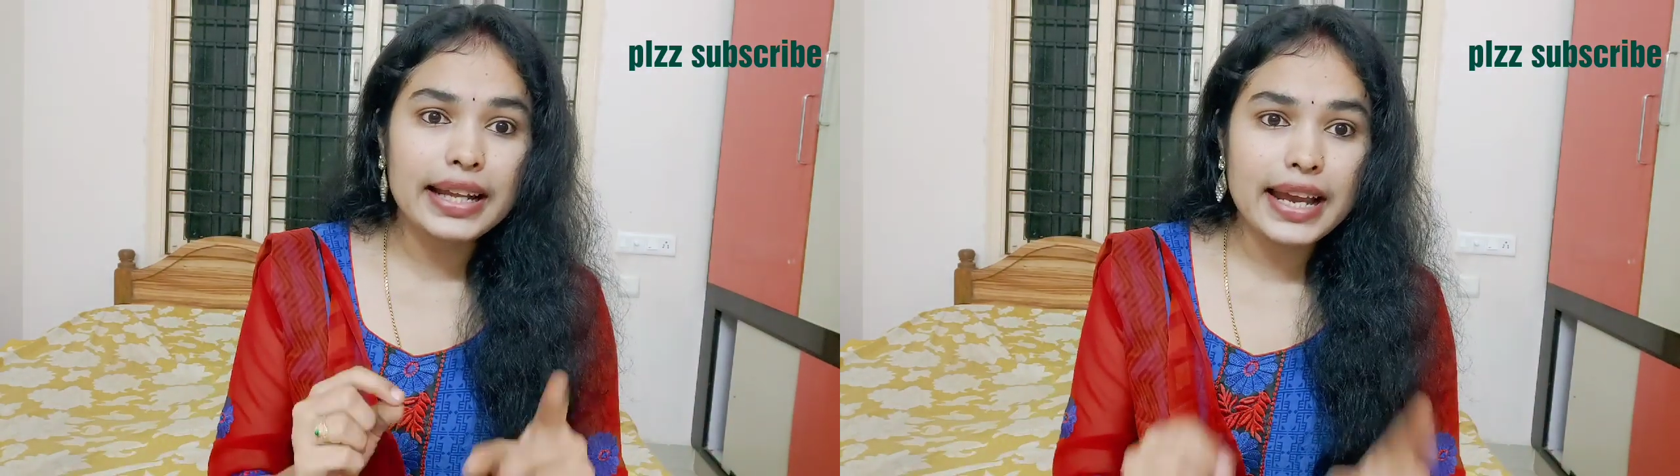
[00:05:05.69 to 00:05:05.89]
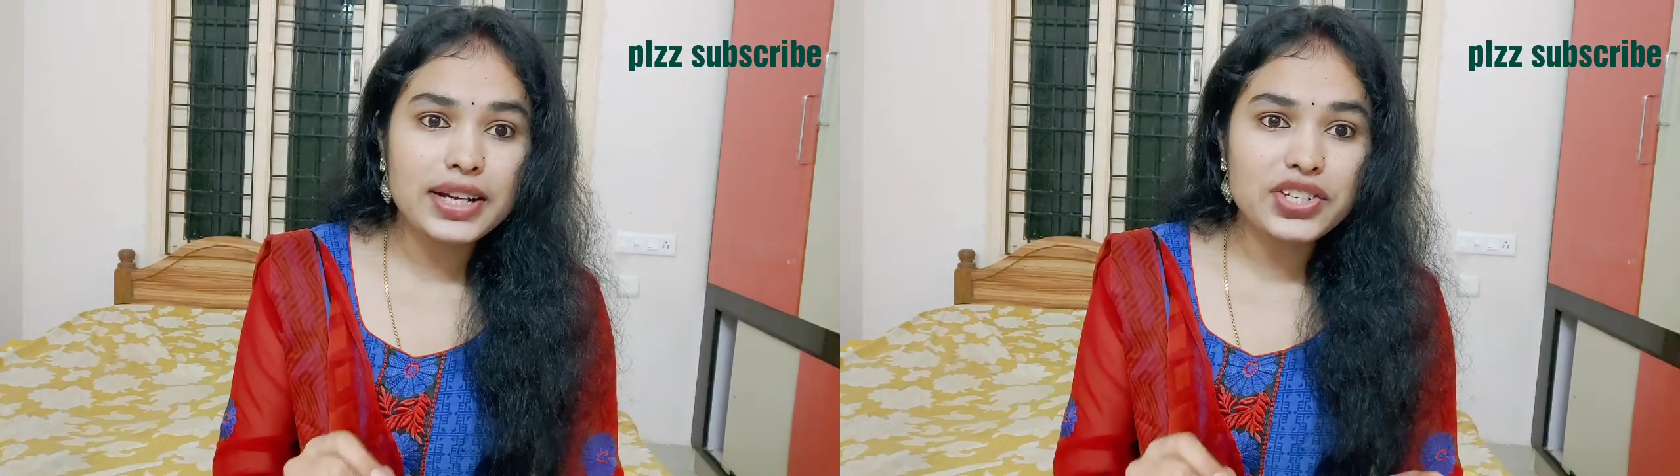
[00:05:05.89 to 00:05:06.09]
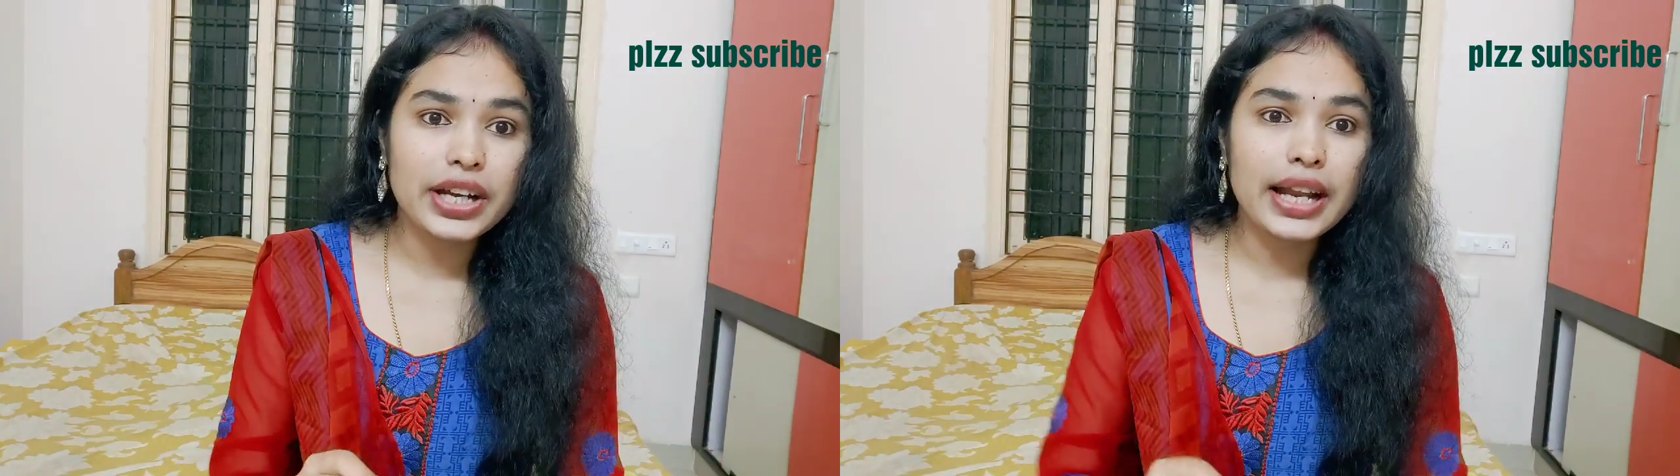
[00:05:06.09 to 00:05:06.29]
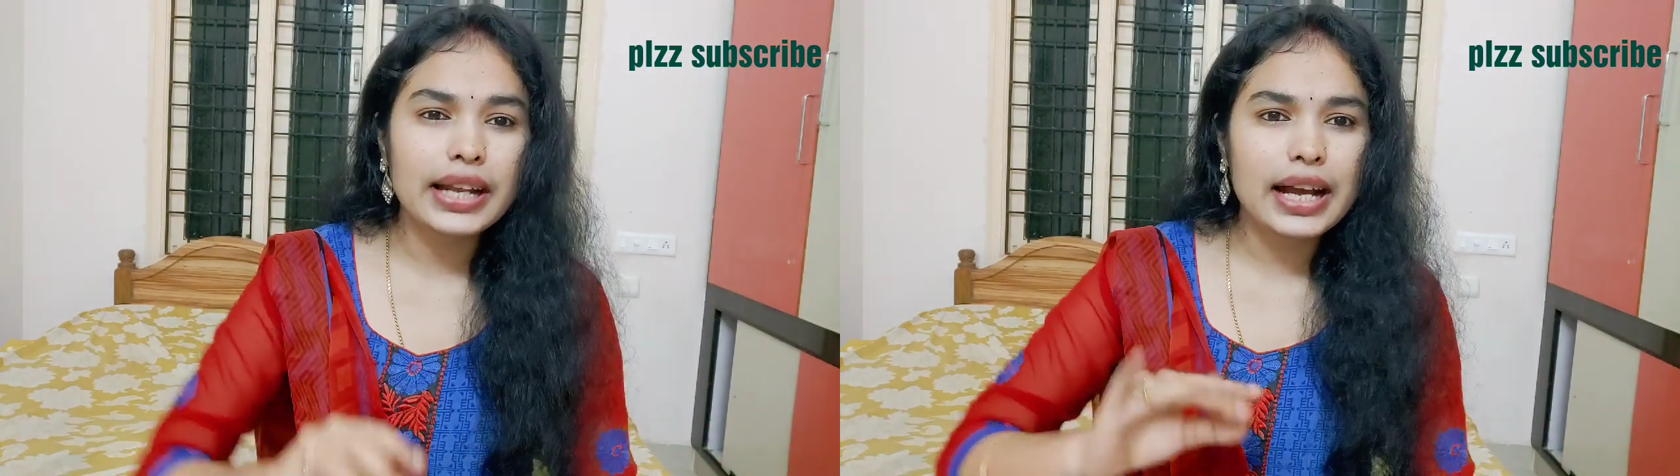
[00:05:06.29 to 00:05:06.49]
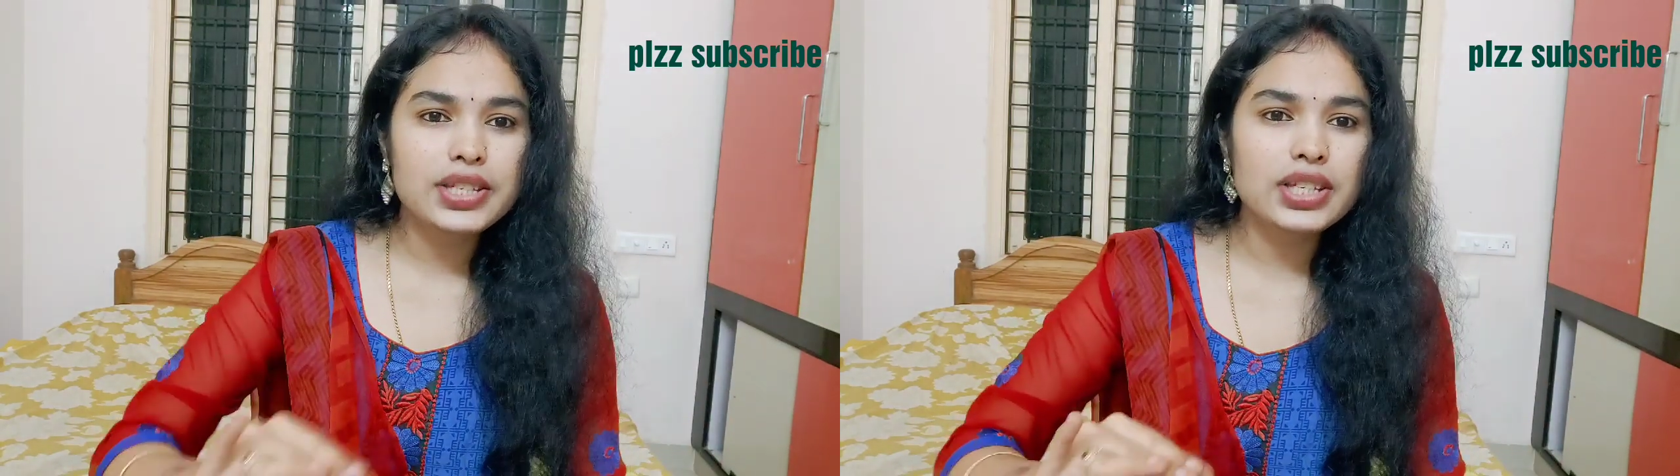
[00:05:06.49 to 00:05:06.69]
క్రియేట్
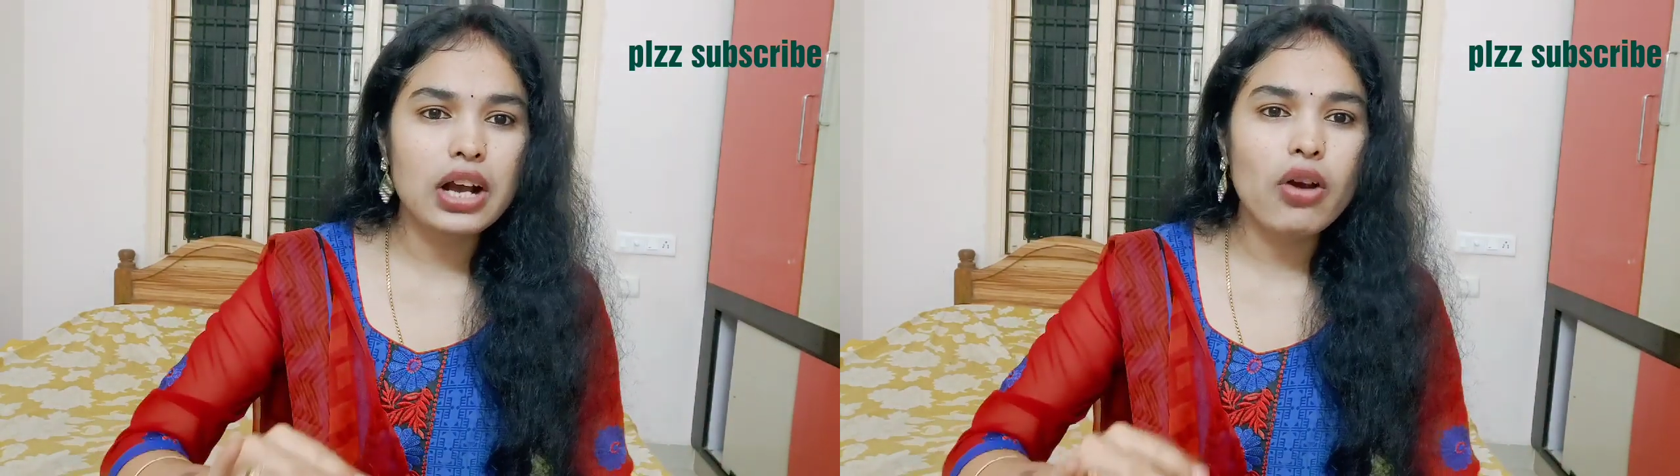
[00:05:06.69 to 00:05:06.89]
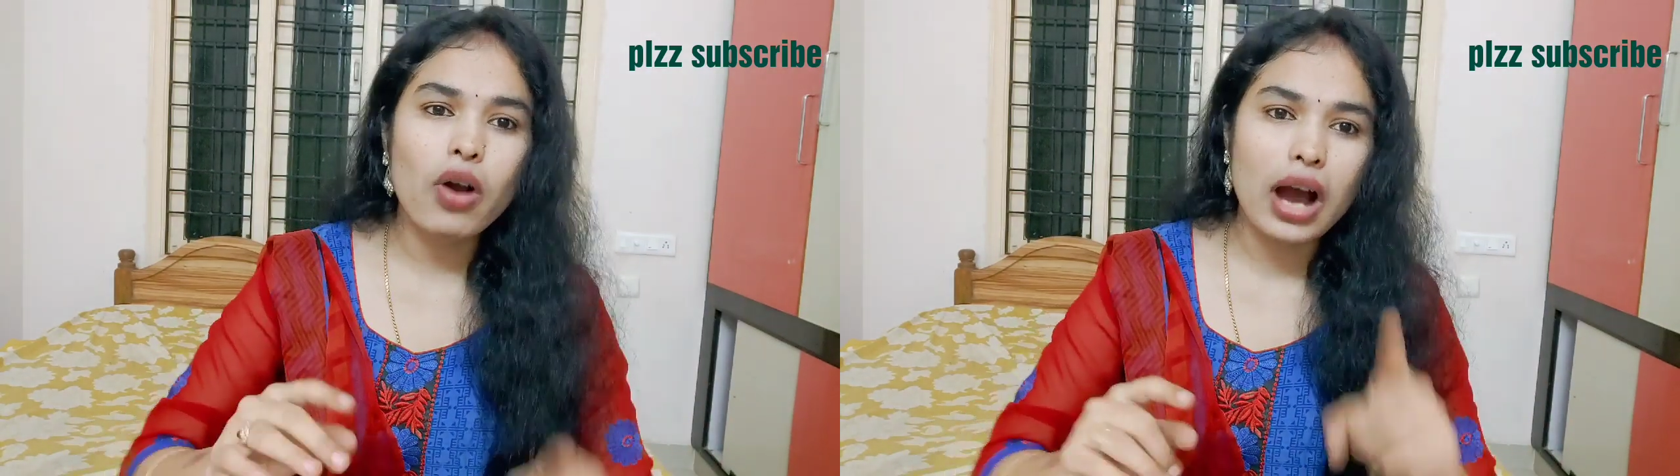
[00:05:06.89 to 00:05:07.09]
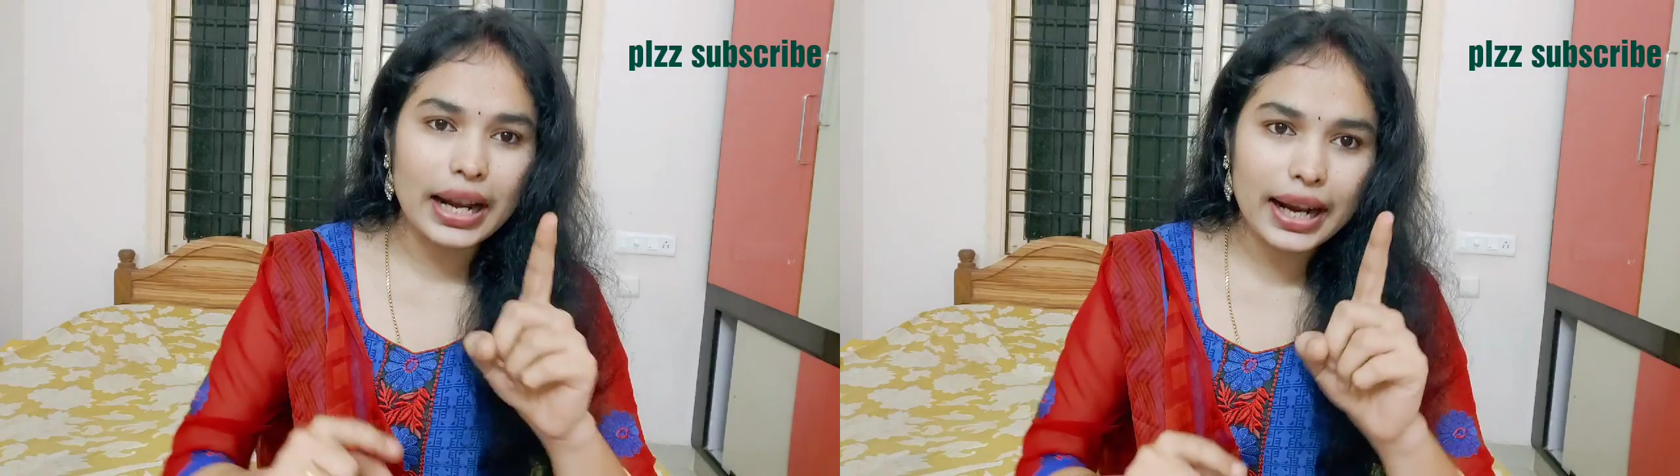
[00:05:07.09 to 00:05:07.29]
చేయడానికి ఖచ్చితంగా ఒక